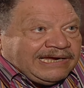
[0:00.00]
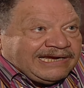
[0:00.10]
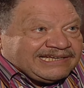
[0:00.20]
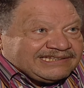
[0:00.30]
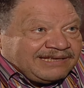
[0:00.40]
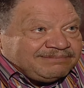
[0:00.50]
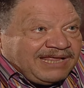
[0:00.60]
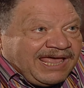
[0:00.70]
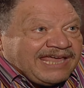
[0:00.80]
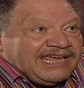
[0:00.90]
الكتاب
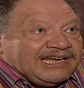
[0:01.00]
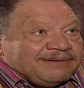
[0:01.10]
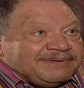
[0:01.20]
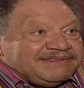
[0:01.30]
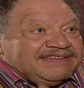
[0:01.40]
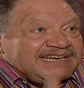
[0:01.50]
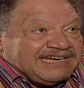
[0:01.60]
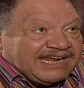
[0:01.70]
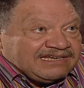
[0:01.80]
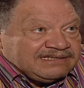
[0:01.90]
ده هيقلب
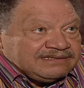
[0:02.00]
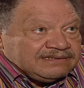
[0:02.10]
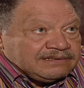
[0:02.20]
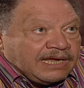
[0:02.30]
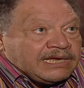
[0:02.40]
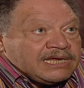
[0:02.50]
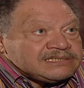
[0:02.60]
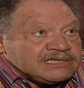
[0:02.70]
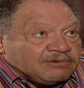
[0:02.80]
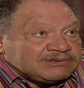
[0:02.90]
الدنيا
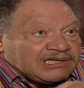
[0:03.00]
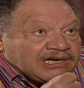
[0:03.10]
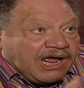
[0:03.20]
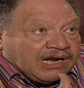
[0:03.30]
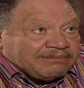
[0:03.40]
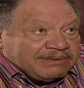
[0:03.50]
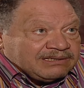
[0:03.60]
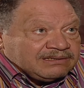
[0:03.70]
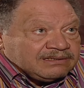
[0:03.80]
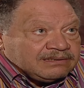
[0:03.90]
هيهز الوطن العربي
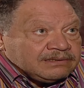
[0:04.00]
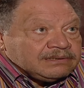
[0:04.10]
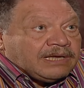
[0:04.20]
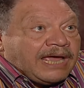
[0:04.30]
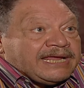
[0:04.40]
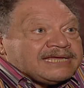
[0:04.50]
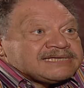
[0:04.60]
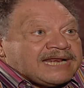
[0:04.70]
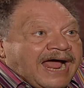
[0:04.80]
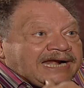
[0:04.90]
هيهز
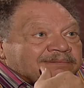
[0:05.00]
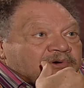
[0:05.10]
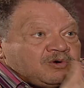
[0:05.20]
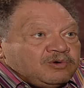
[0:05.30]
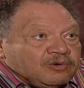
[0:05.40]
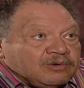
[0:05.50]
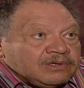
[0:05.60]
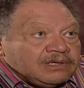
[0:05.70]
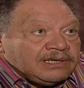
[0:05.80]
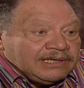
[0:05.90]
العالم كله
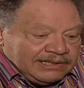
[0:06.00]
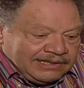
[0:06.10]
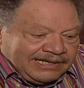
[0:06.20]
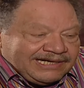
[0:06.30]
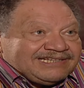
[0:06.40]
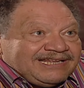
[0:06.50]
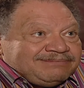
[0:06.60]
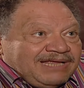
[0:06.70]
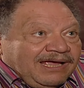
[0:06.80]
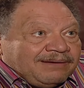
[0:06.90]

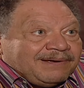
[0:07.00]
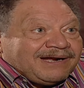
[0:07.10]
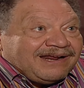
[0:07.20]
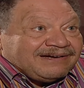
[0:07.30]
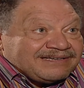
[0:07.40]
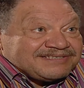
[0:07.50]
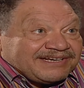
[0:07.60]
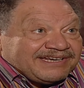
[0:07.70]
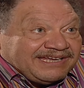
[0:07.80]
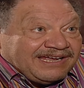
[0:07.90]
الكتاب ده عبارة عن
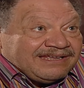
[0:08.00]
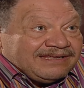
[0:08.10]
نظرية